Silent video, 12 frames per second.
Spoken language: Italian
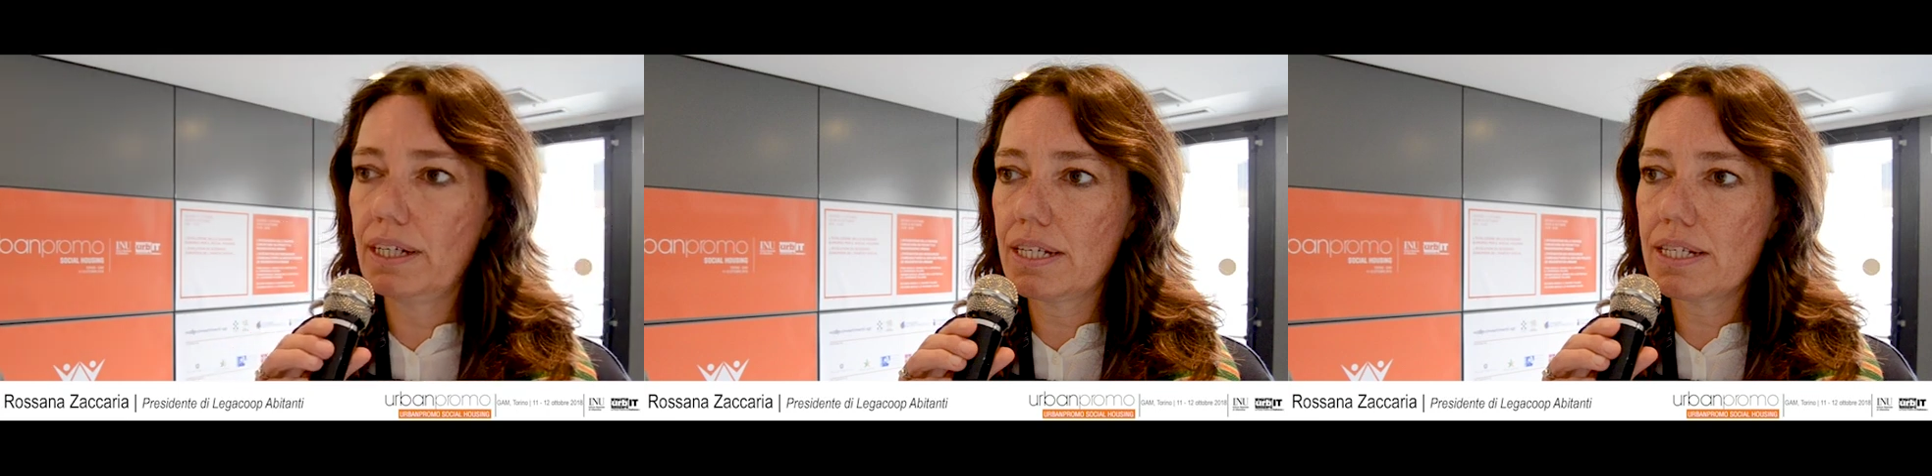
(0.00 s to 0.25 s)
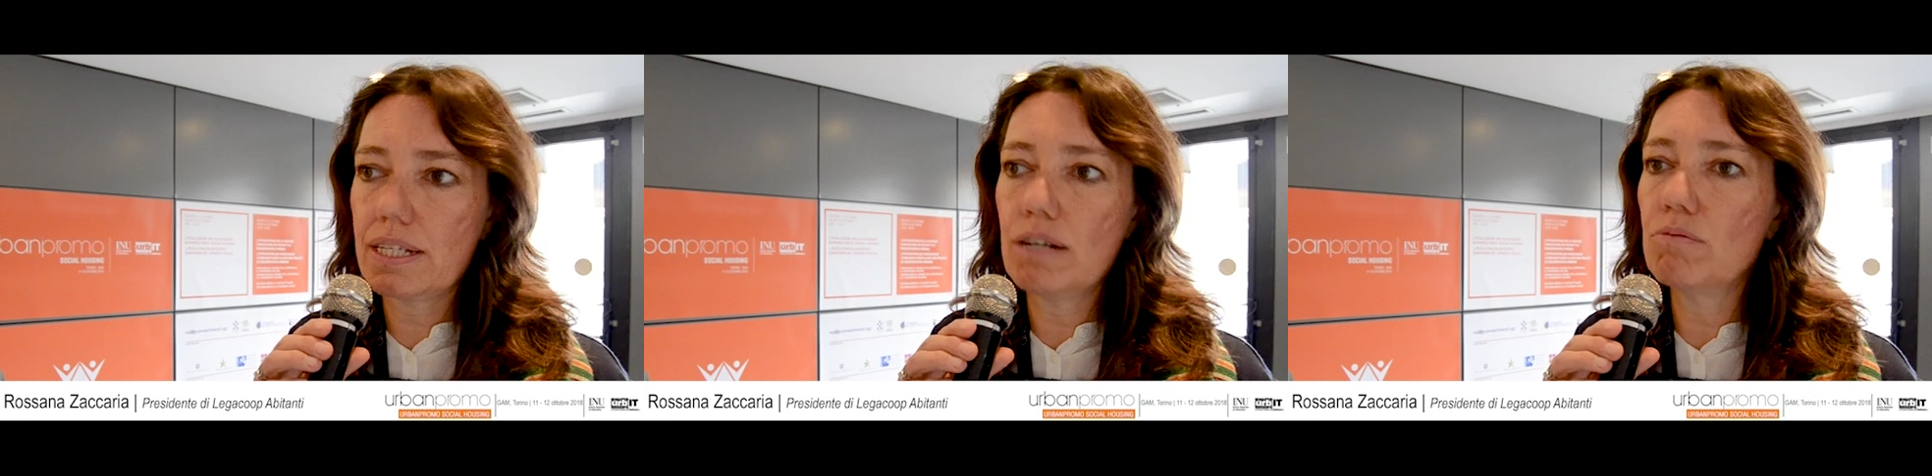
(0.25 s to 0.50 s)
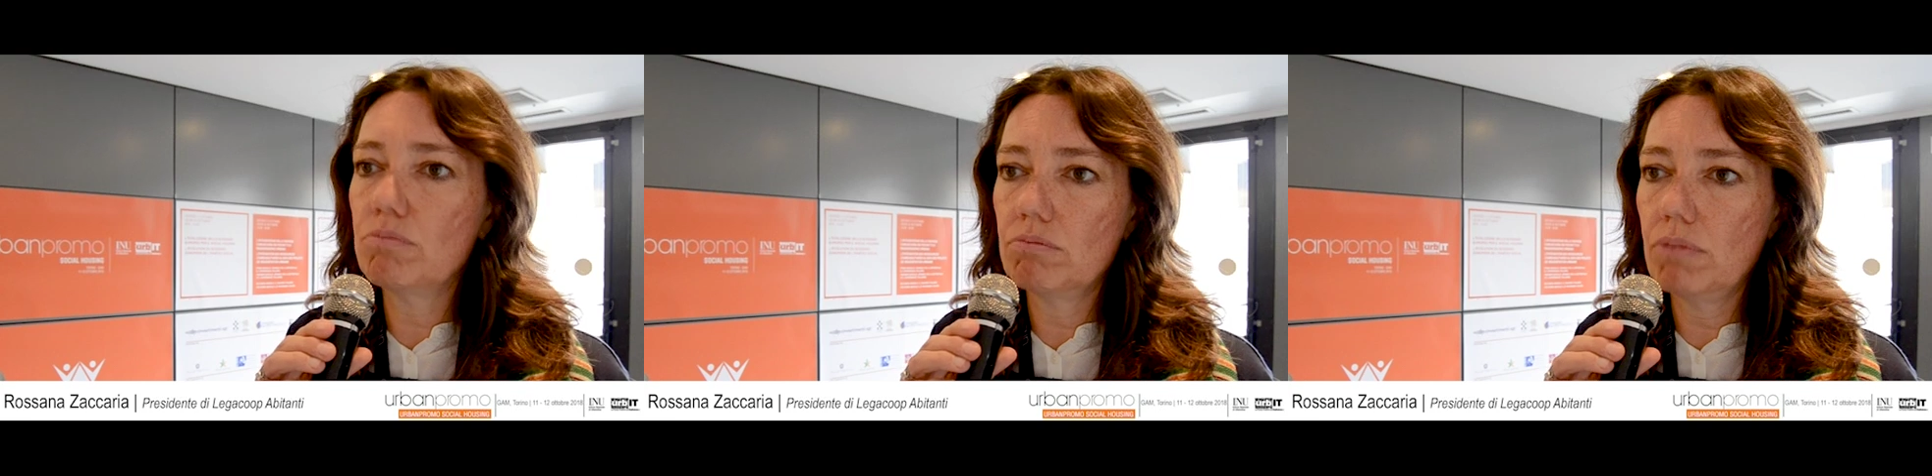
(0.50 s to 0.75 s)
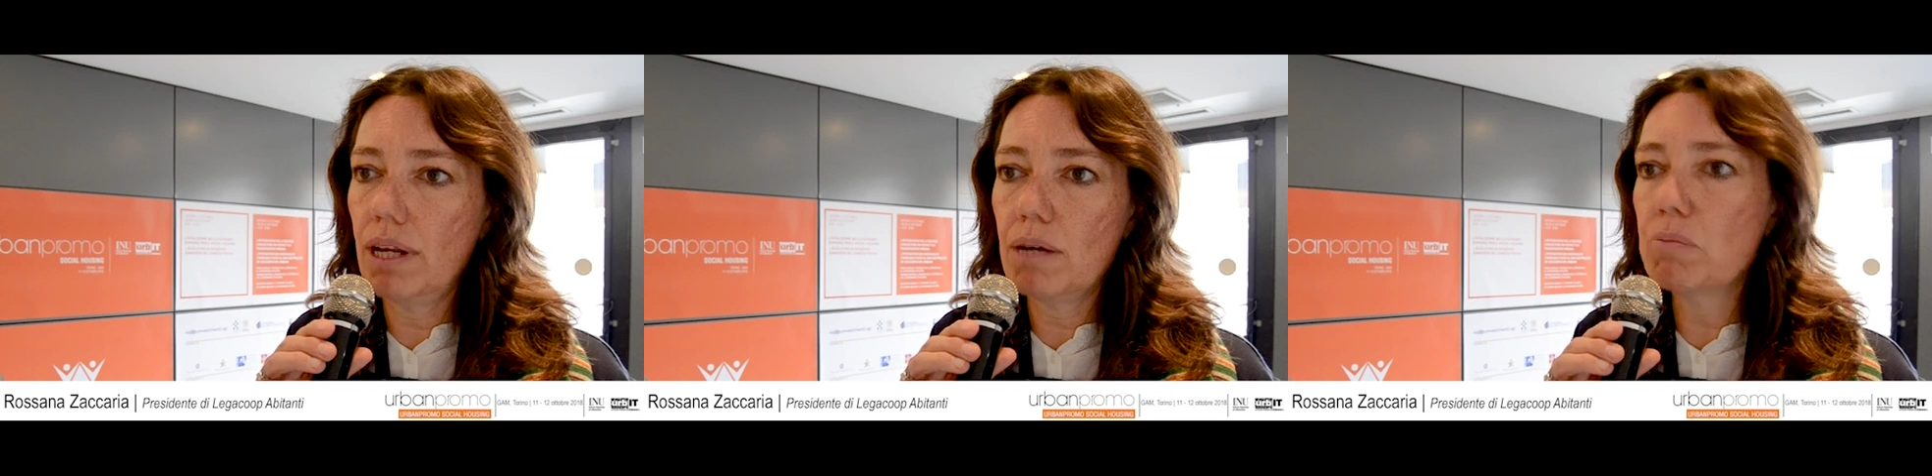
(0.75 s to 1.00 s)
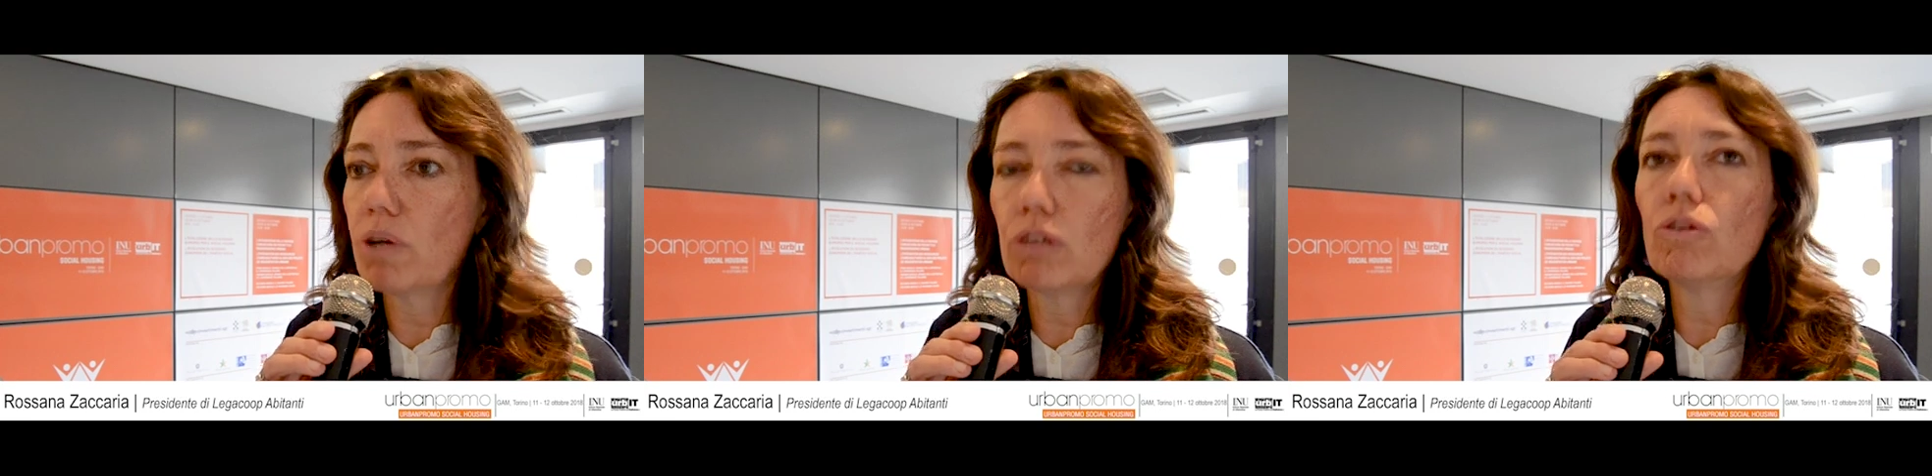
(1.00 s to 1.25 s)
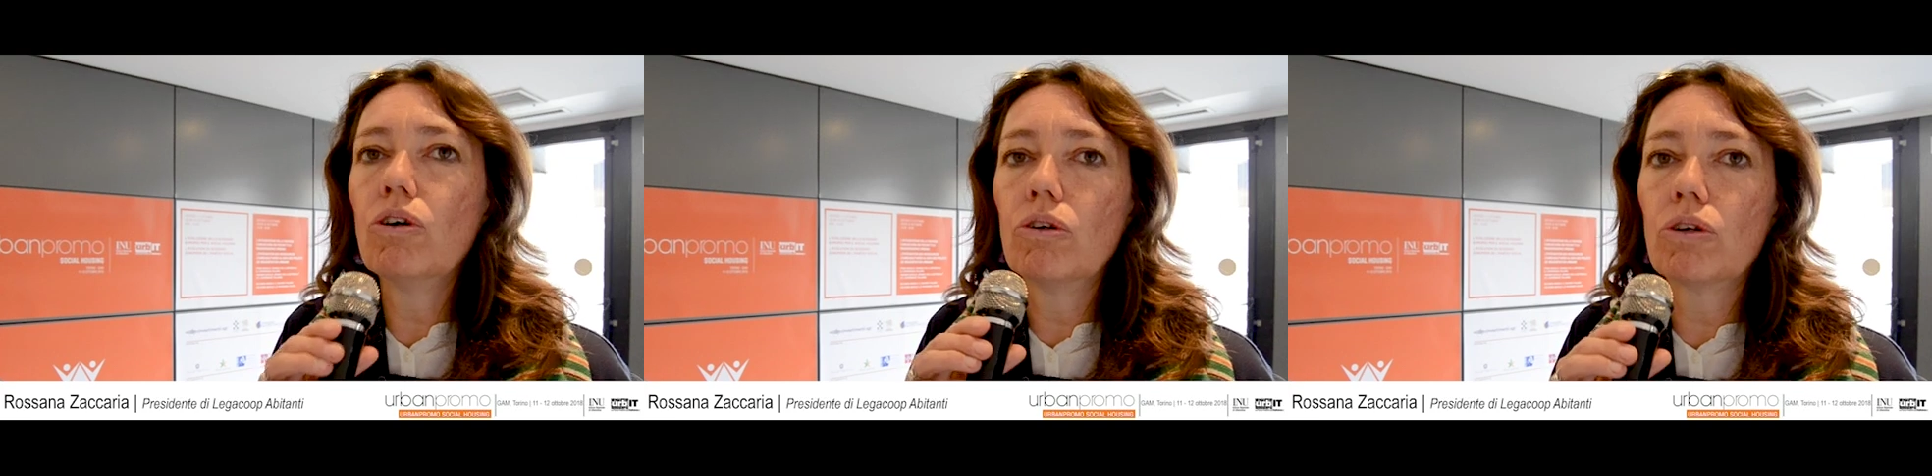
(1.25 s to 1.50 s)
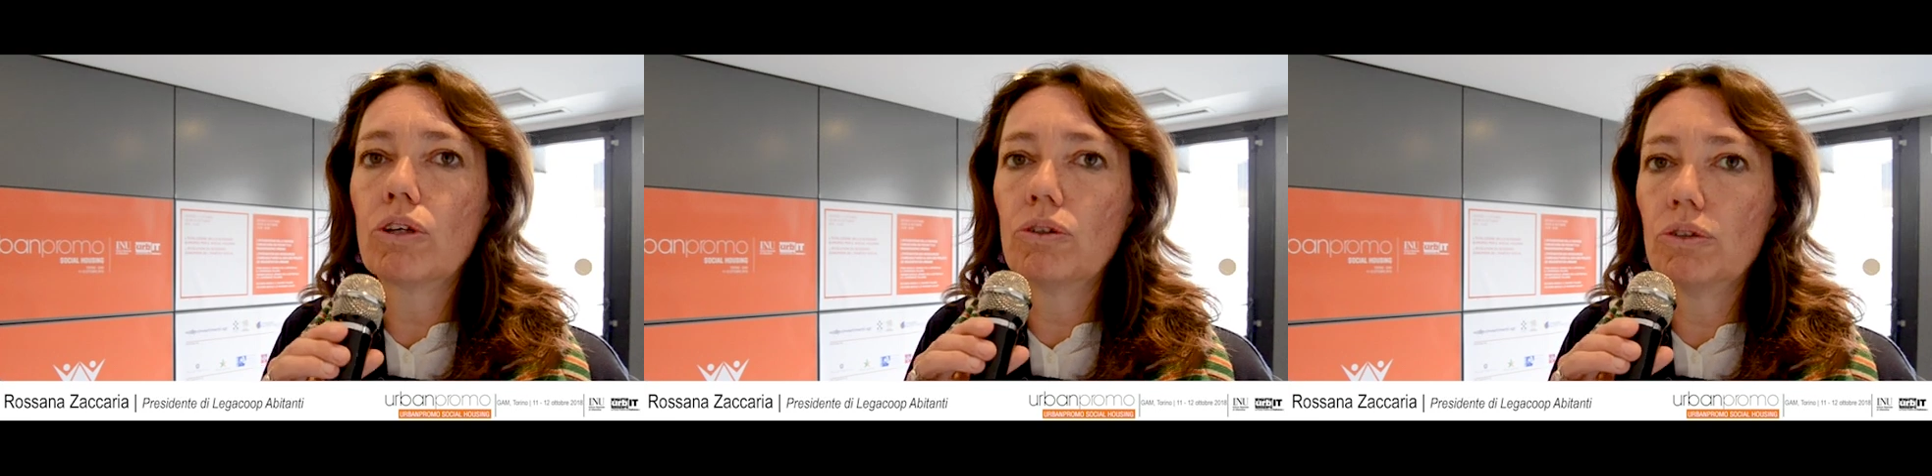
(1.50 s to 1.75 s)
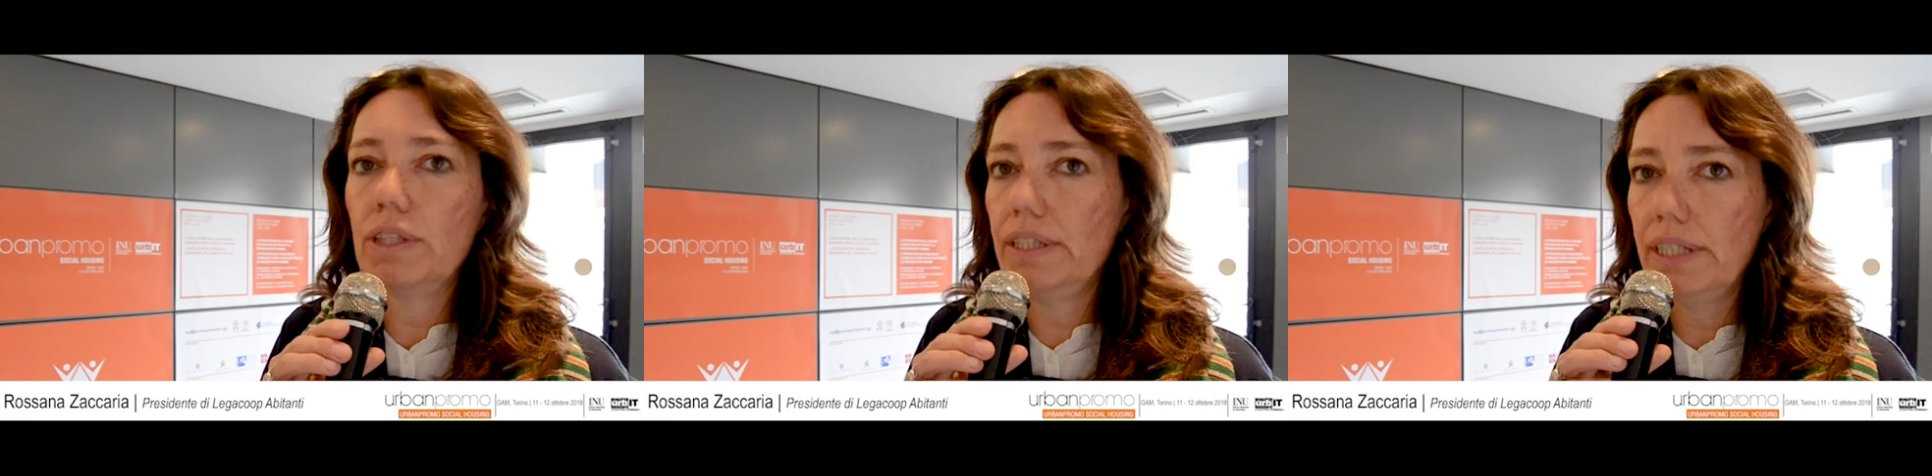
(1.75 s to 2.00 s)
che sia un laboratorio
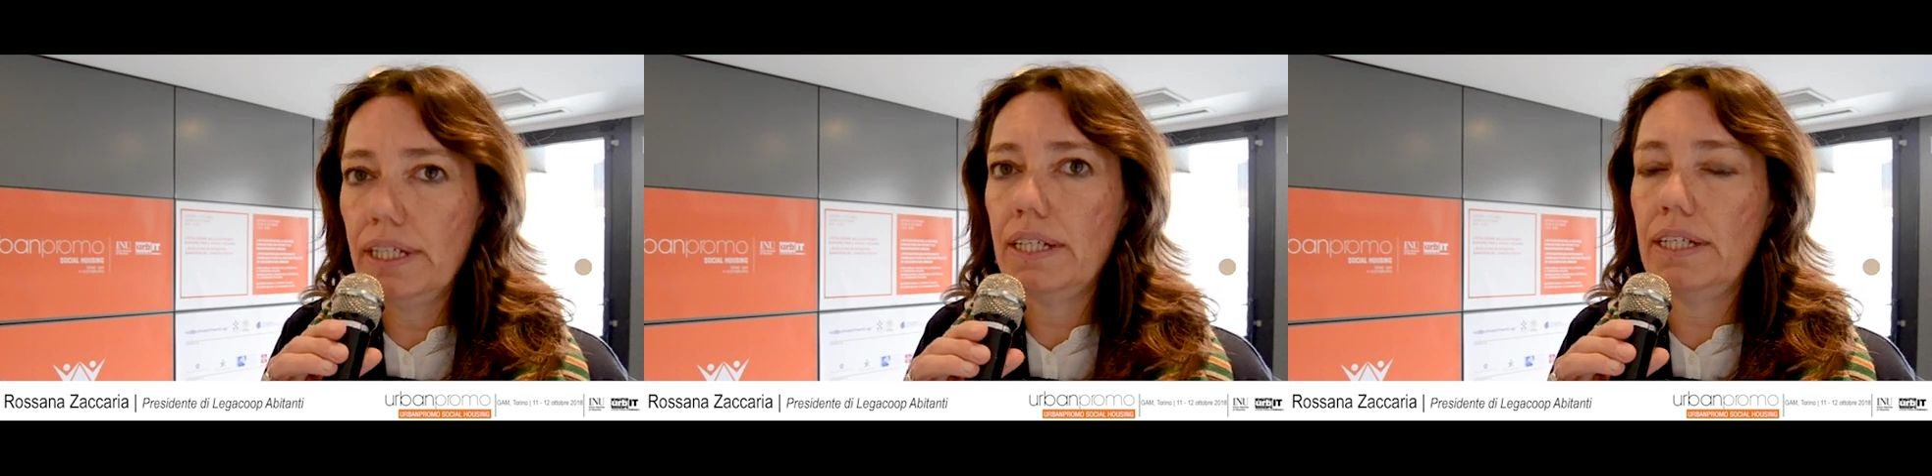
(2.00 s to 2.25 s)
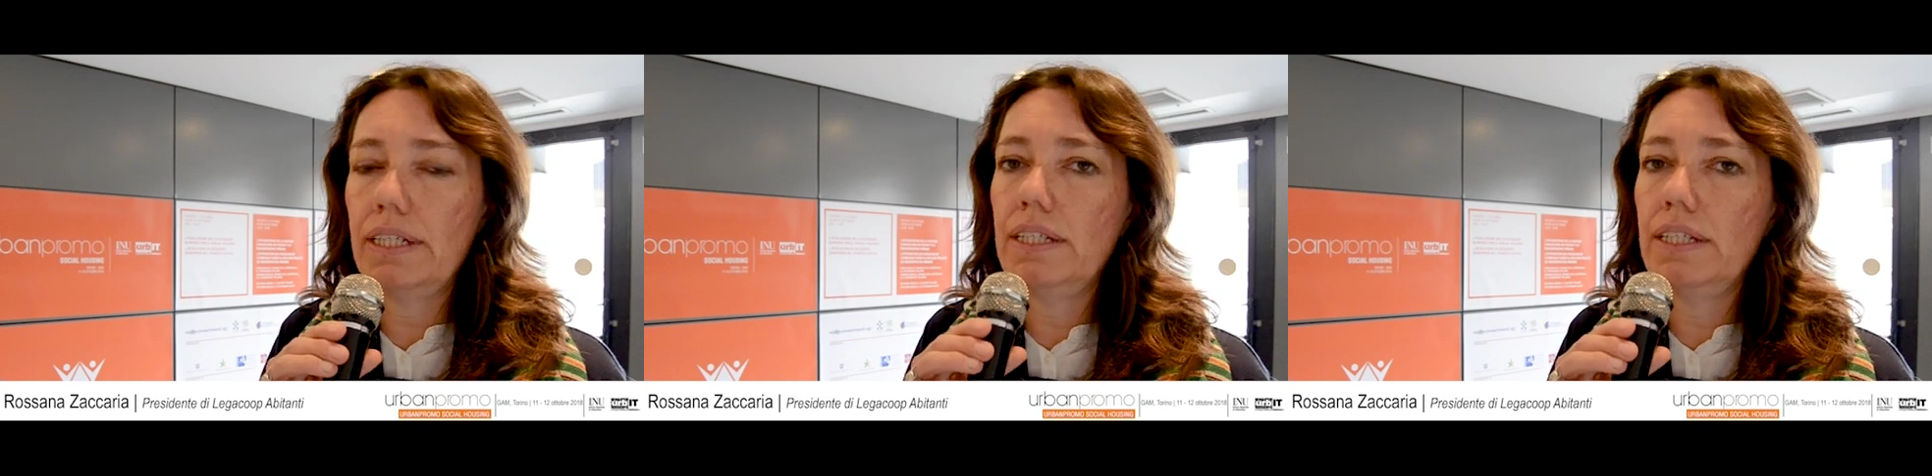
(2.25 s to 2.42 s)
di idee